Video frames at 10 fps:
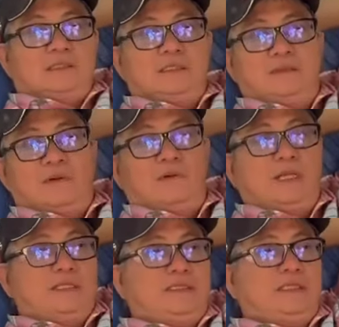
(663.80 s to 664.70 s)
sư phụ
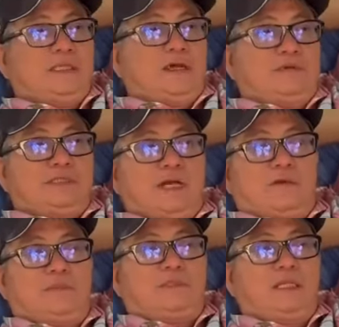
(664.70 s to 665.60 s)
ngày xưa giàu sao
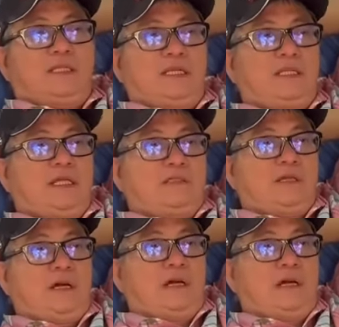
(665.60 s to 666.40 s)
cũng tình nghĩa thầy trò